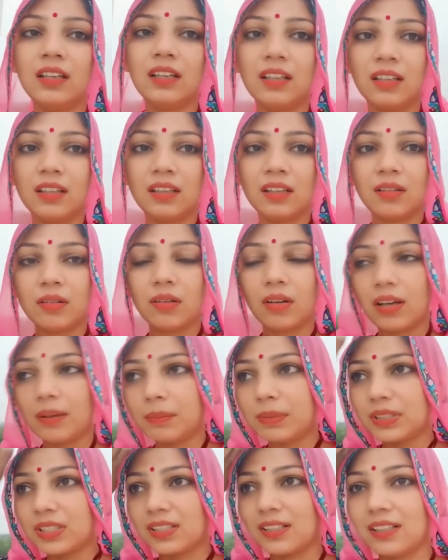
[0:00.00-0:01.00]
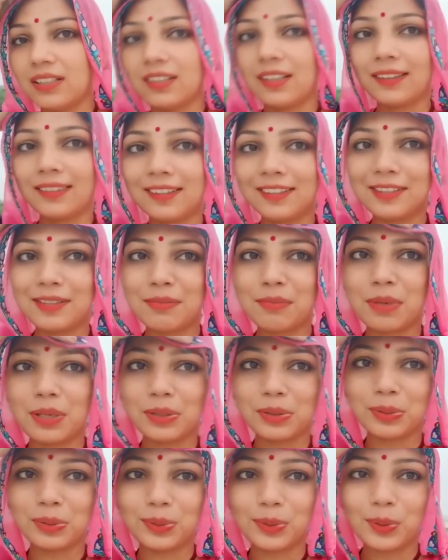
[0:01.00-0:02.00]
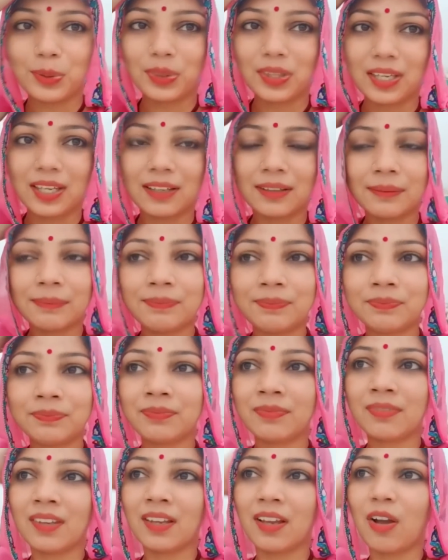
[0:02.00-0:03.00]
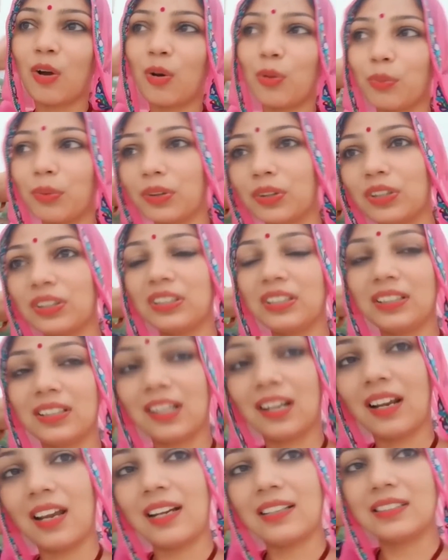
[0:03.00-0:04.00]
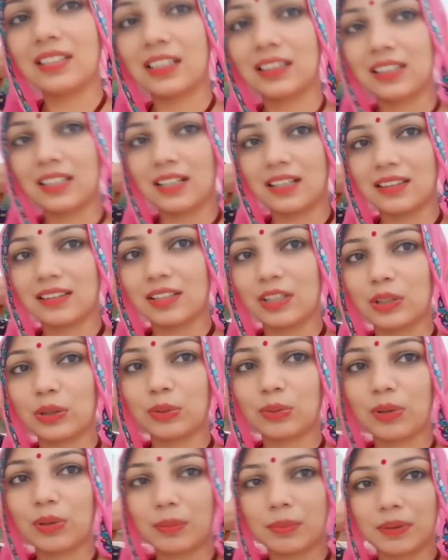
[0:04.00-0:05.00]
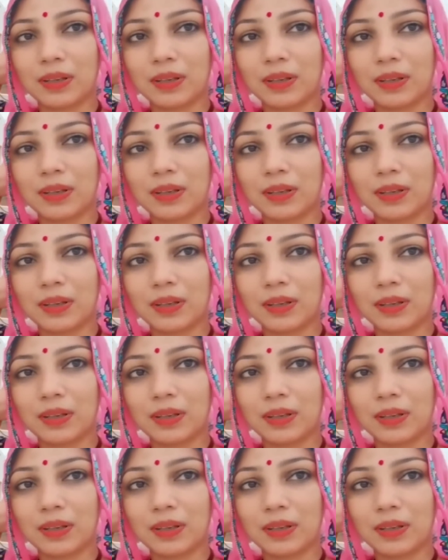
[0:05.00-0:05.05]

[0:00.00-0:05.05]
कभी चली जाती है जब महसूस होती है गांव में तो अधिकतर लाइट जाती रहती है तो वहाँ पे हालत